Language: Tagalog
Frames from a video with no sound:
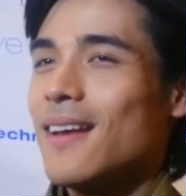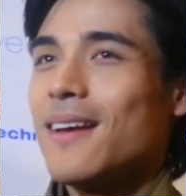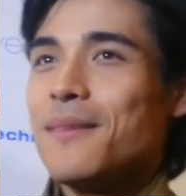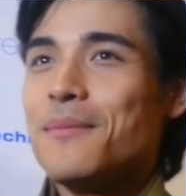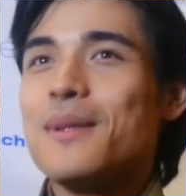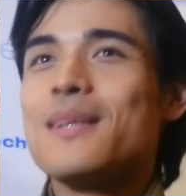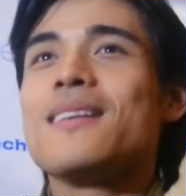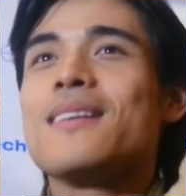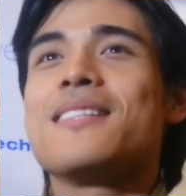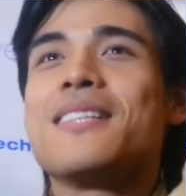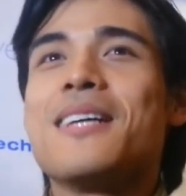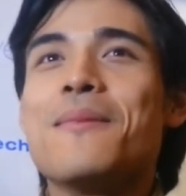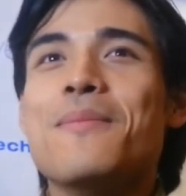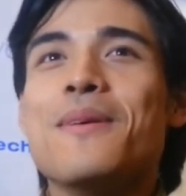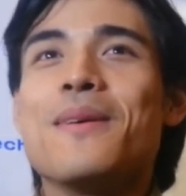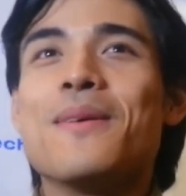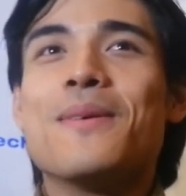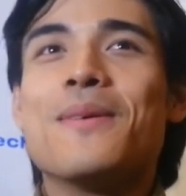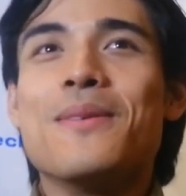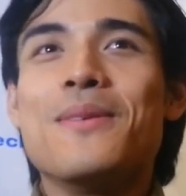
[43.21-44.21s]

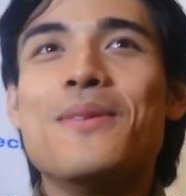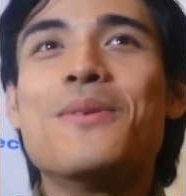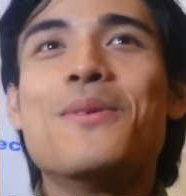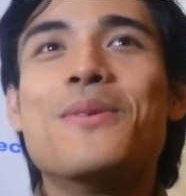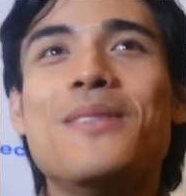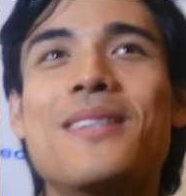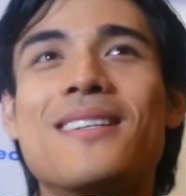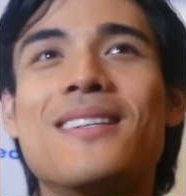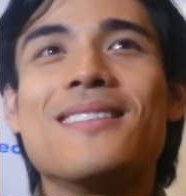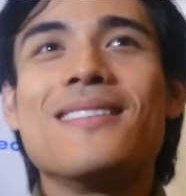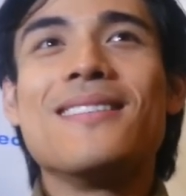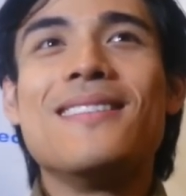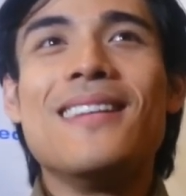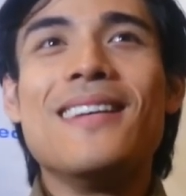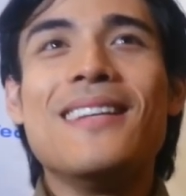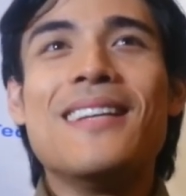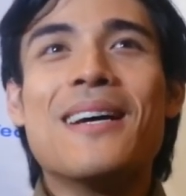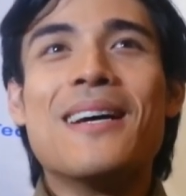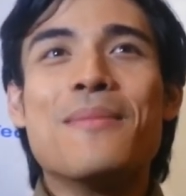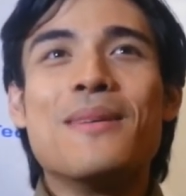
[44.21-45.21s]
Masasabi ko, nung unang
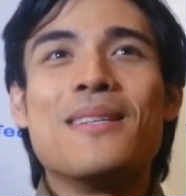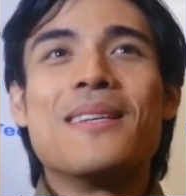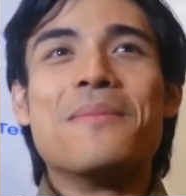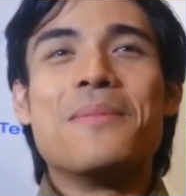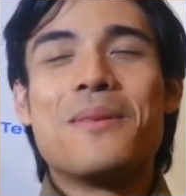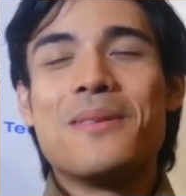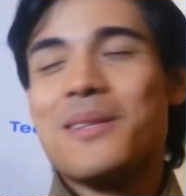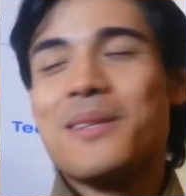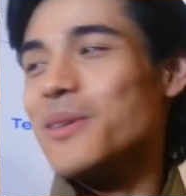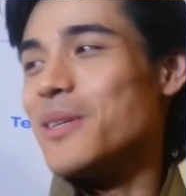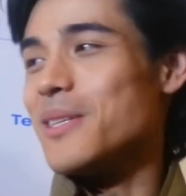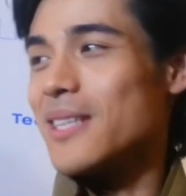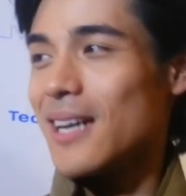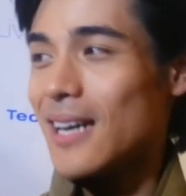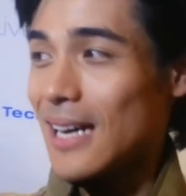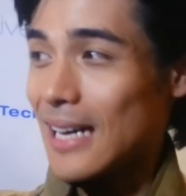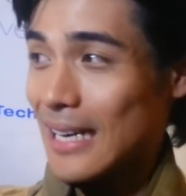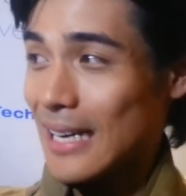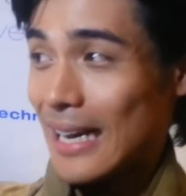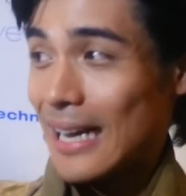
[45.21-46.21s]
day namin, sabi ko na ako
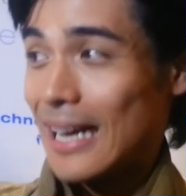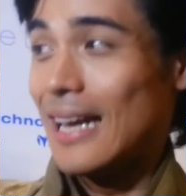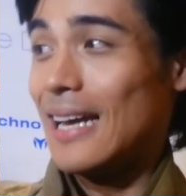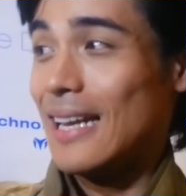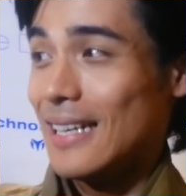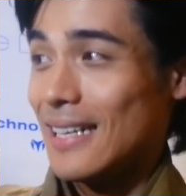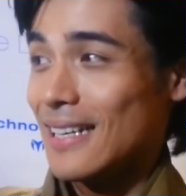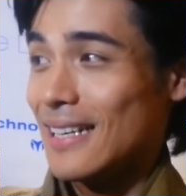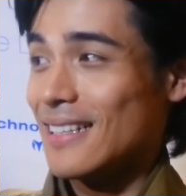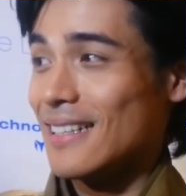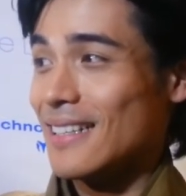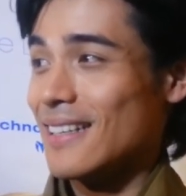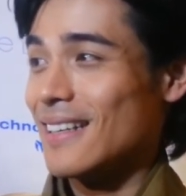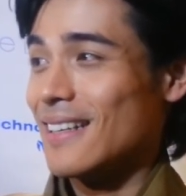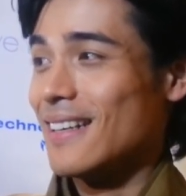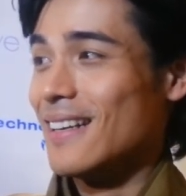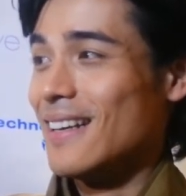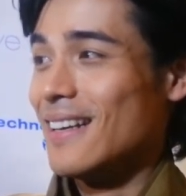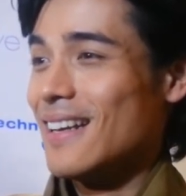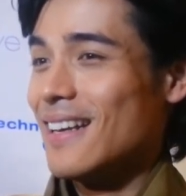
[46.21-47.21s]
isang karangalan.
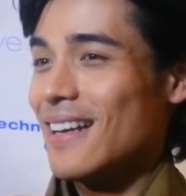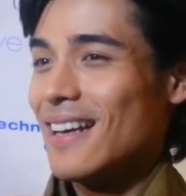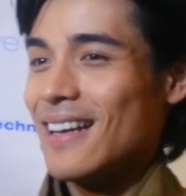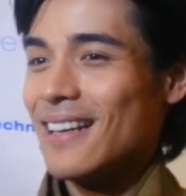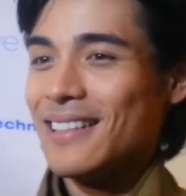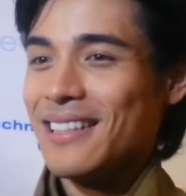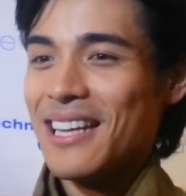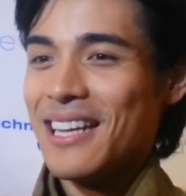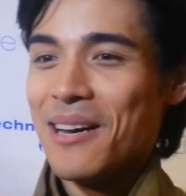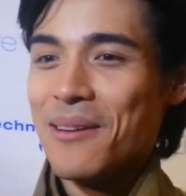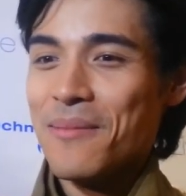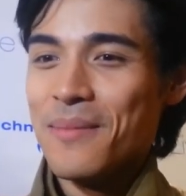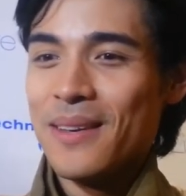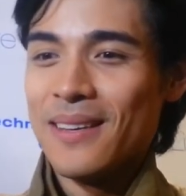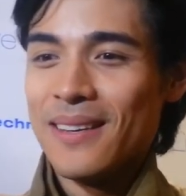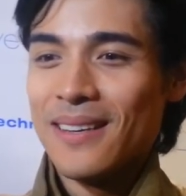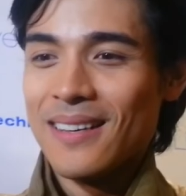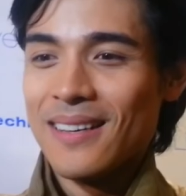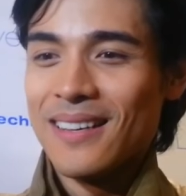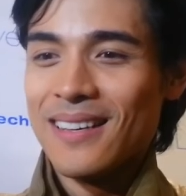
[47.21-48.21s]
Mm. Ang
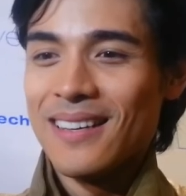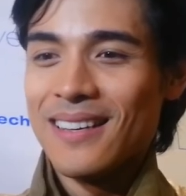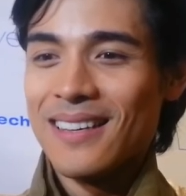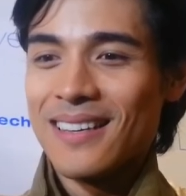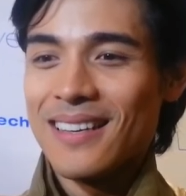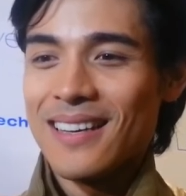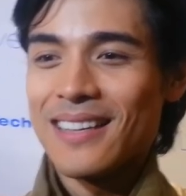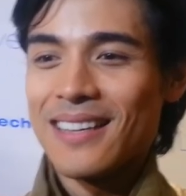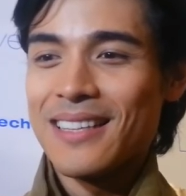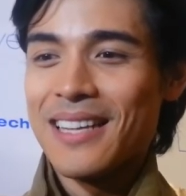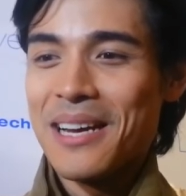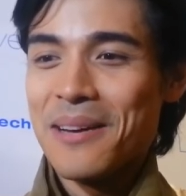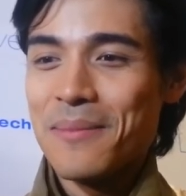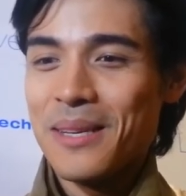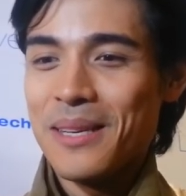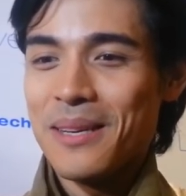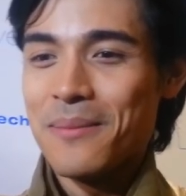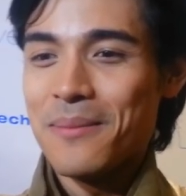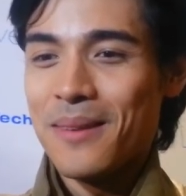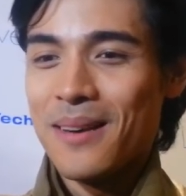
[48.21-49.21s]
daming, ang
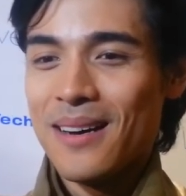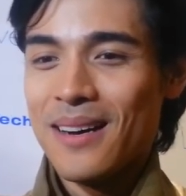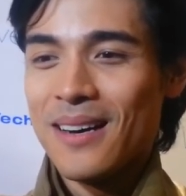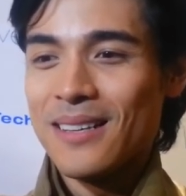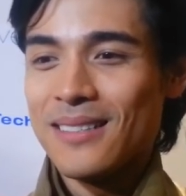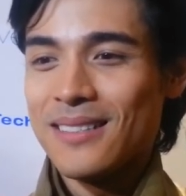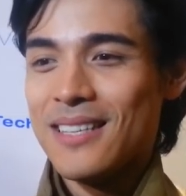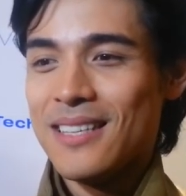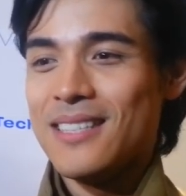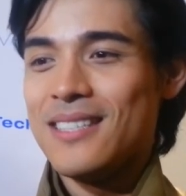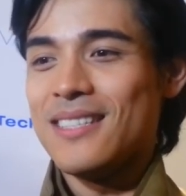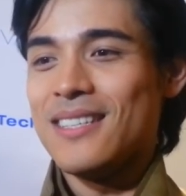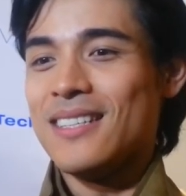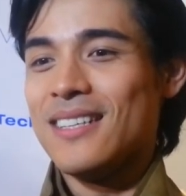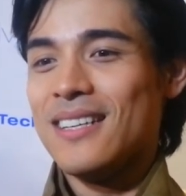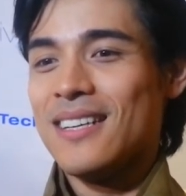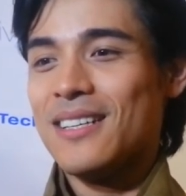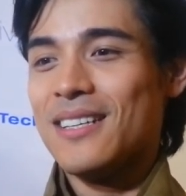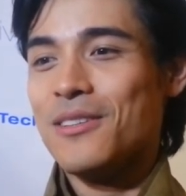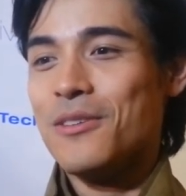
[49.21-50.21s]
dami ng mga
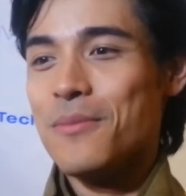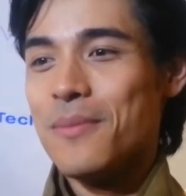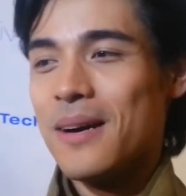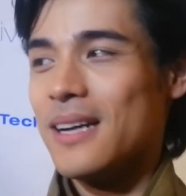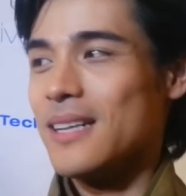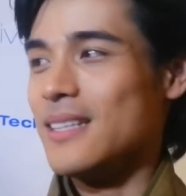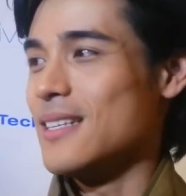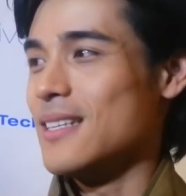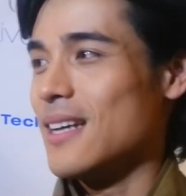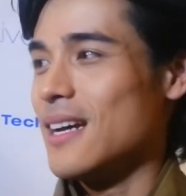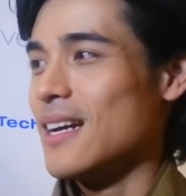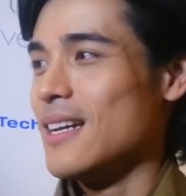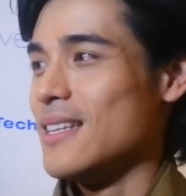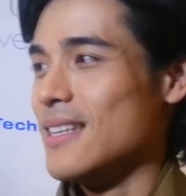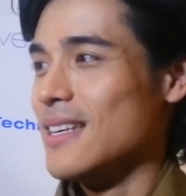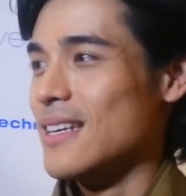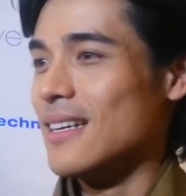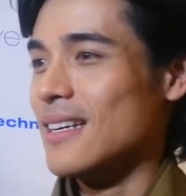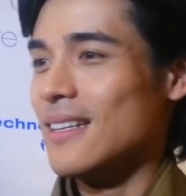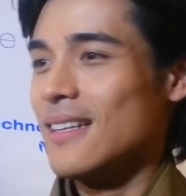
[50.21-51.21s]
artista na dumaan sa
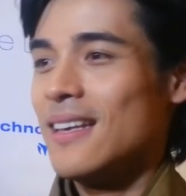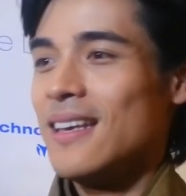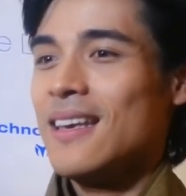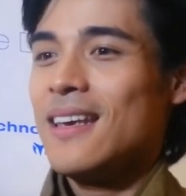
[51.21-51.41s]
kanya.